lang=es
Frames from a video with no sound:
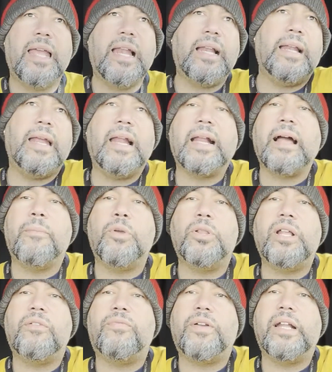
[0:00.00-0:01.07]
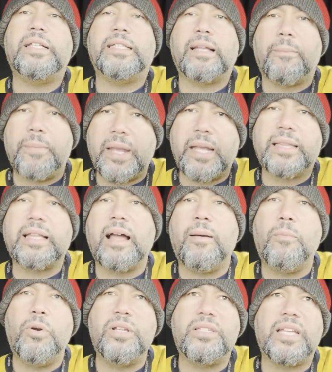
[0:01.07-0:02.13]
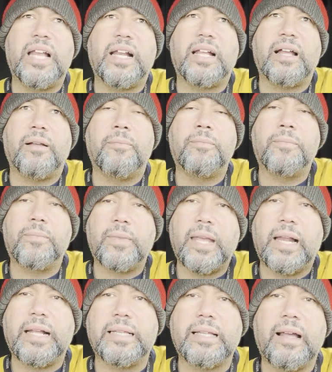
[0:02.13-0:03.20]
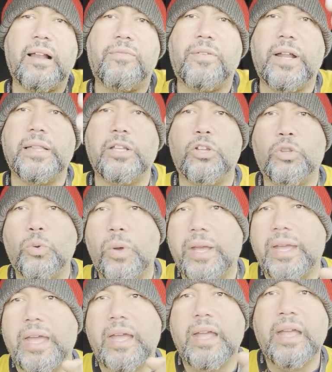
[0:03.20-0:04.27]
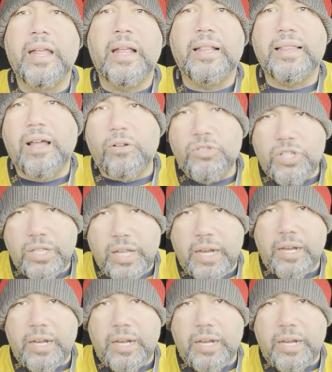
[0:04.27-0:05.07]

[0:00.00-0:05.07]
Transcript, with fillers: el, camión del frente también estaba muy cerca, el que estaba al frente, yo tuve que dar un chin de